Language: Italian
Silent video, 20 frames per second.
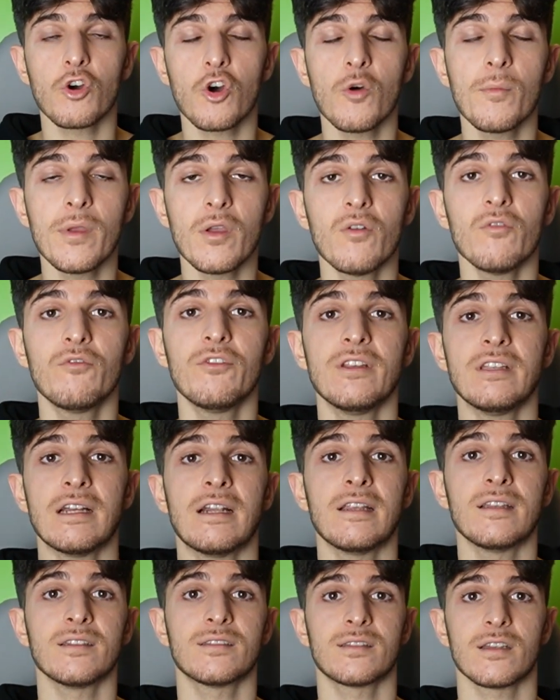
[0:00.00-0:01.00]
come un
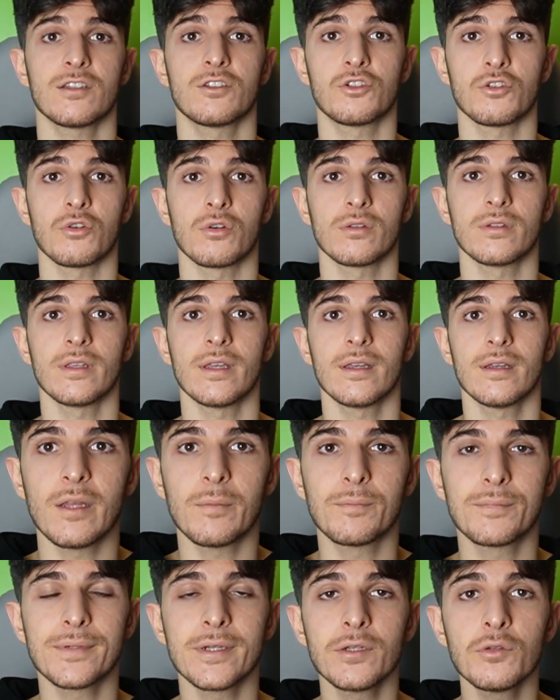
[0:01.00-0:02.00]
finale di stagione,
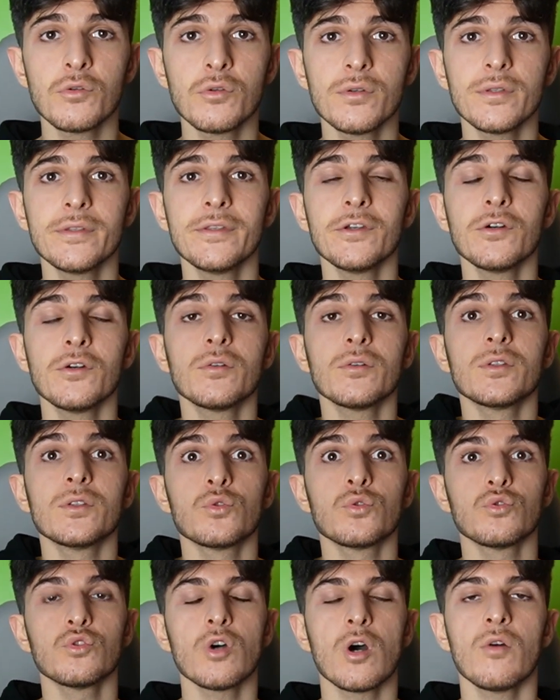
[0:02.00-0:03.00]
il preludio di
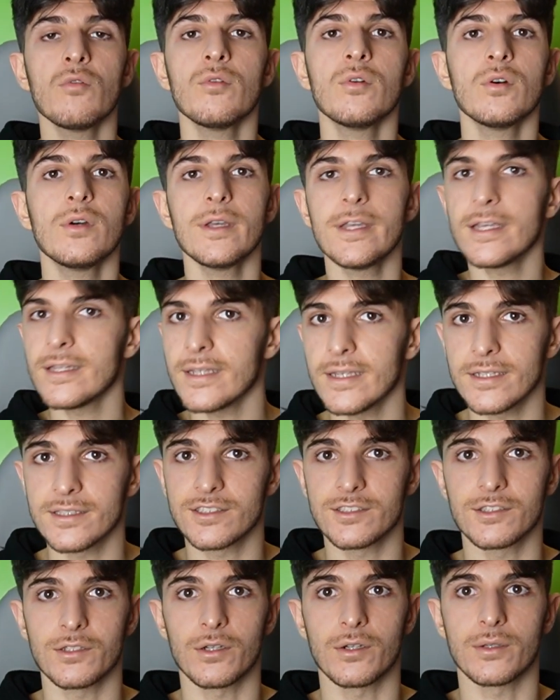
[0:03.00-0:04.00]
un nuovo
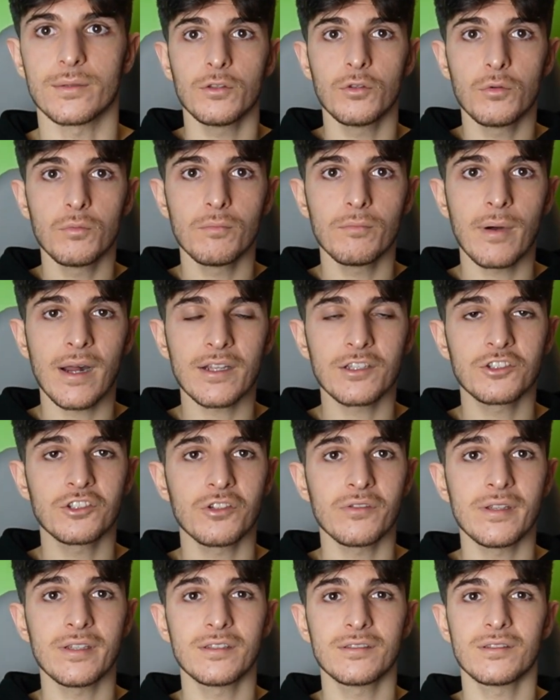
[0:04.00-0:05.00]
inizio, di un
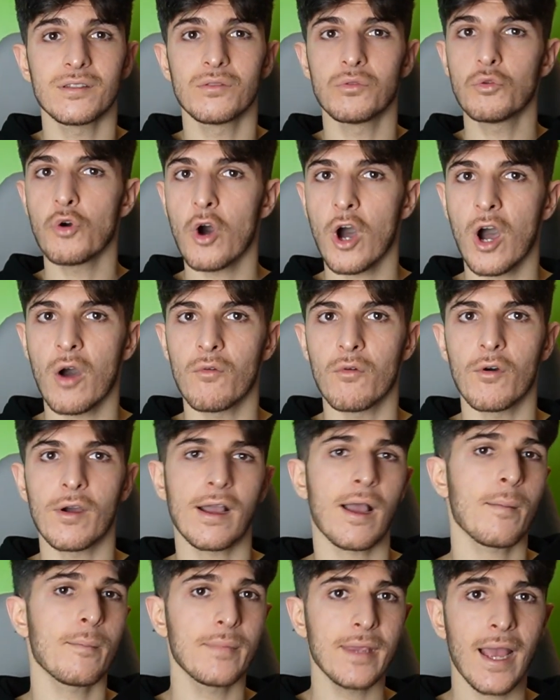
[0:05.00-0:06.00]
Pazzovis nuovo,
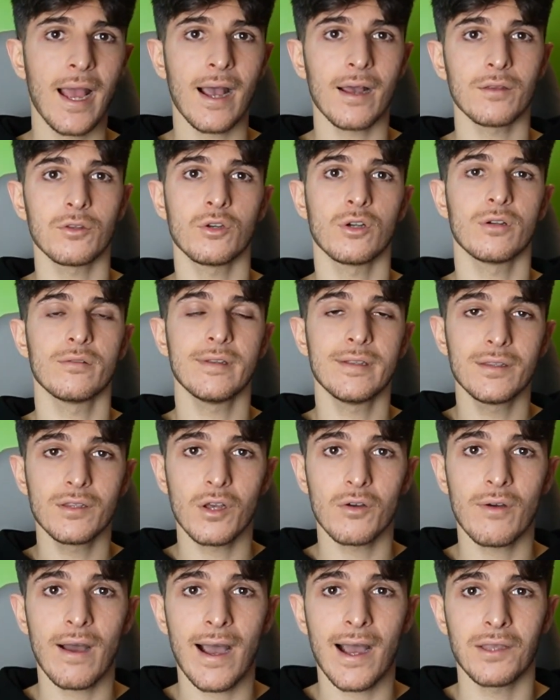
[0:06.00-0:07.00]
cambiato,
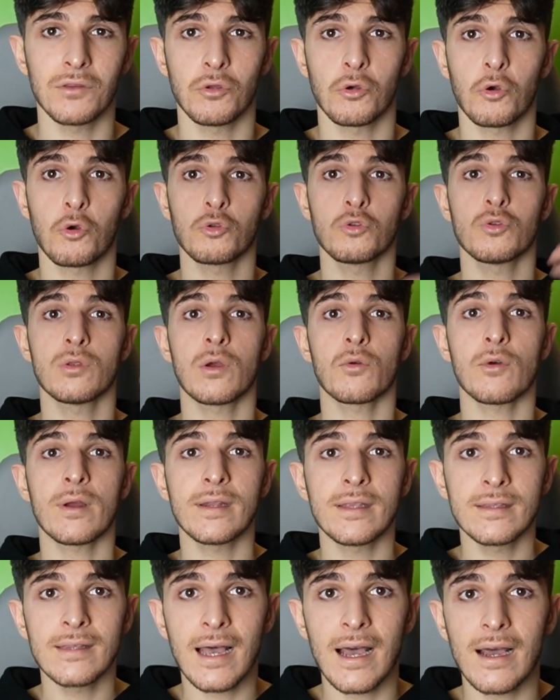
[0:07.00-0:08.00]
rinnovato, con una
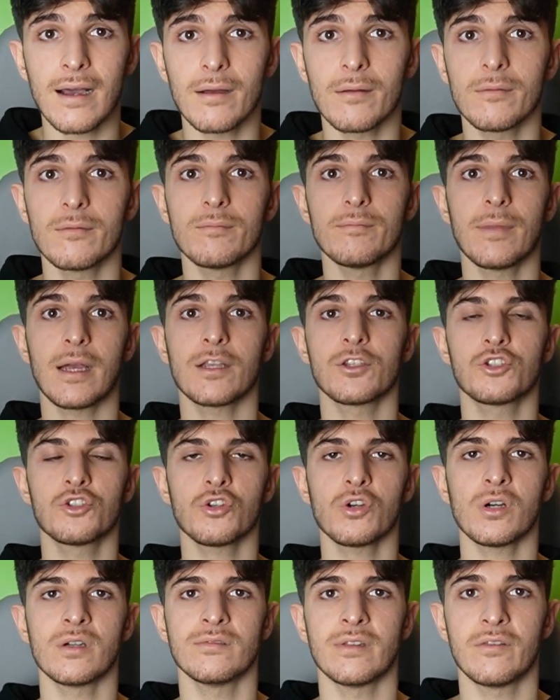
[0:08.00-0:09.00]
qualità
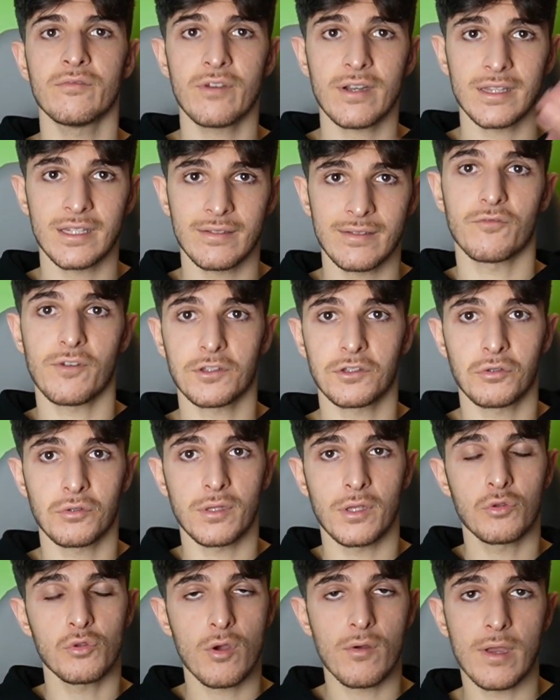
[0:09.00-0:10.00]
maggiore infatti ho fatto
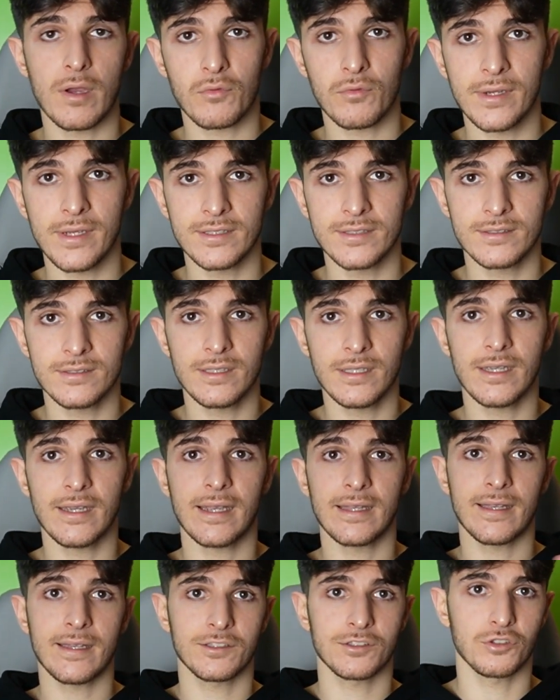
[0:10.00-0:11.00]
dei nuovi acquisti che
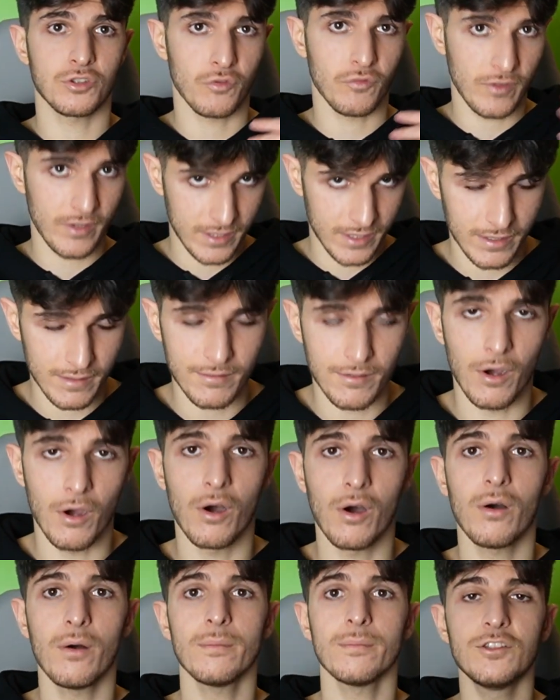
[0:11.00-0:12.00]
adesso vi
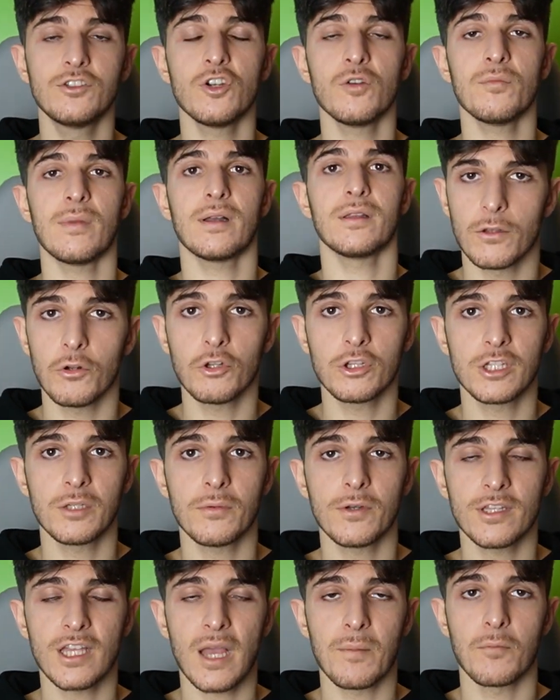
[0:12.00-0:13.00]
dirò insomma
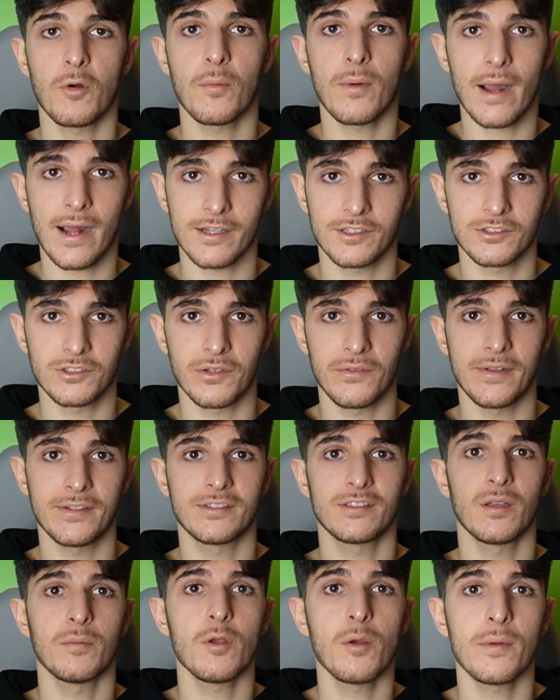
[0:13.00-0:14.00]
nell'ultimo tempo
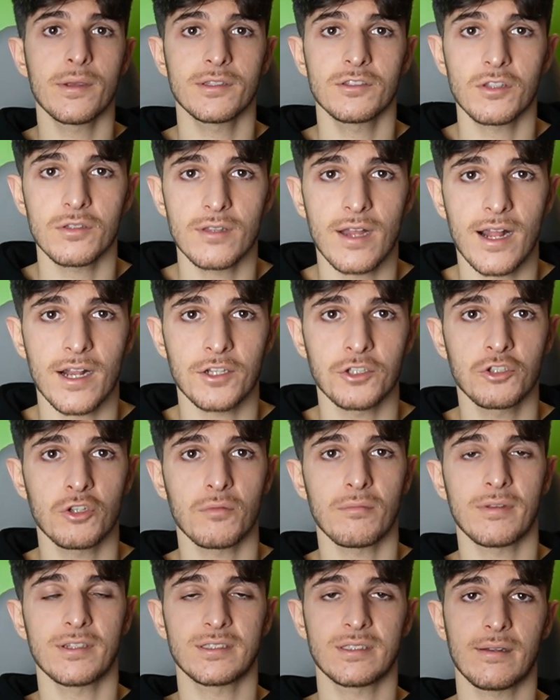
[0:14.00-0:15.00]
Pazzovis il mio personaggio
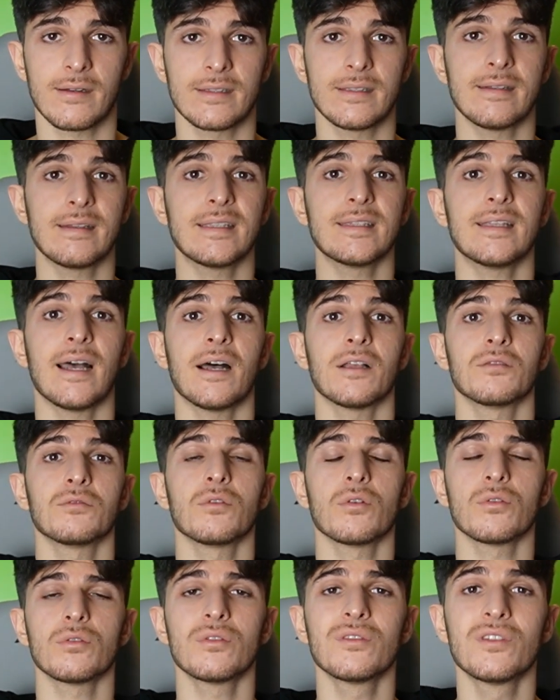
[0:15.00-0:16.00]
mi stava
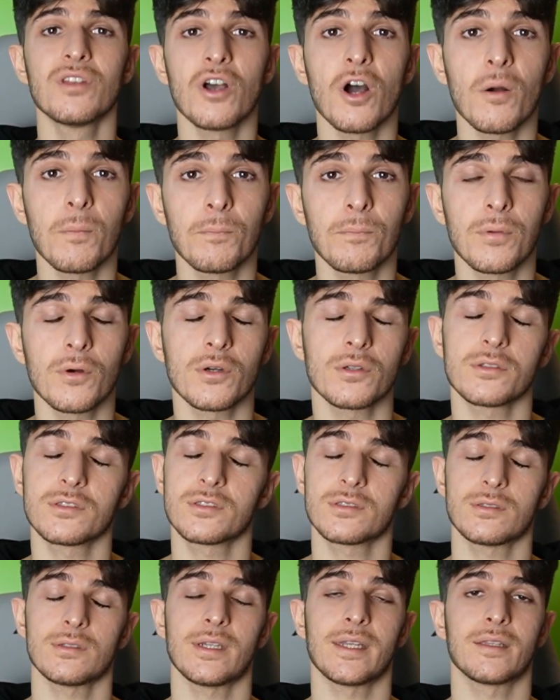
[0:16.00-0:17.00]
diventando troppo
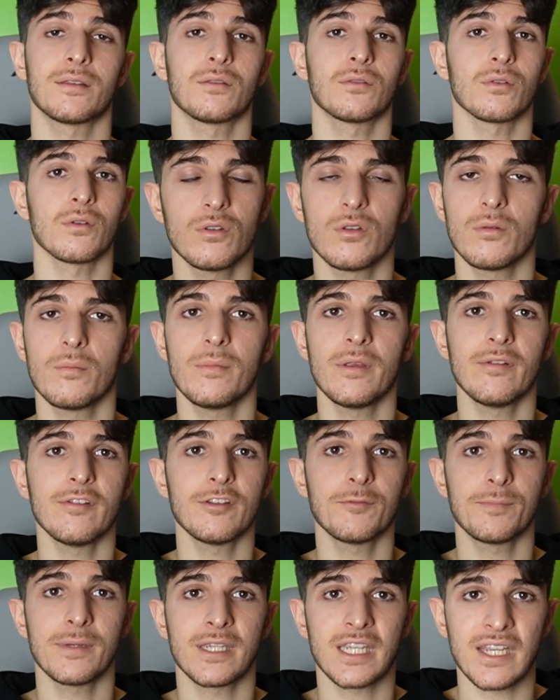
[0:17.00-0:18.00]
stretto non mi
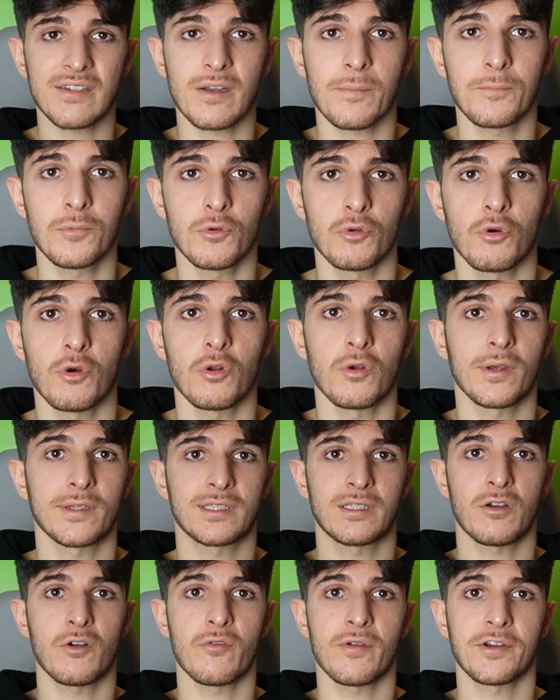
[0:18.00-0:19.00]
rispecchiava più quello che
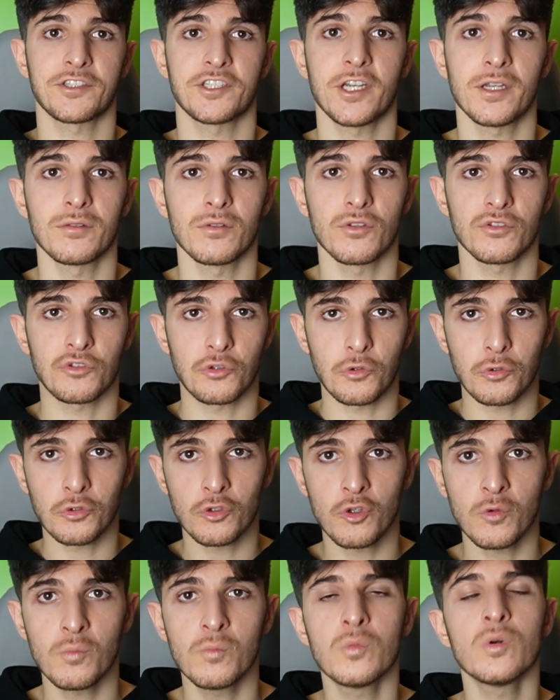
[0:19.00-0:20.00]
stavo facendo su
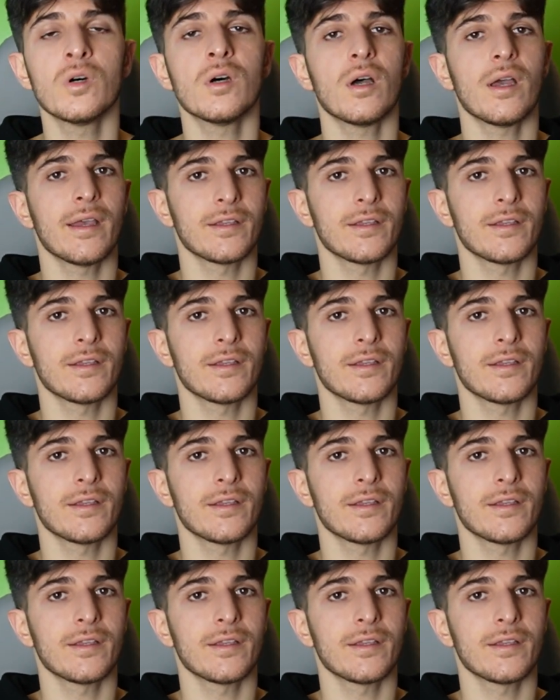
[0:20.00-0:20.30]
youtube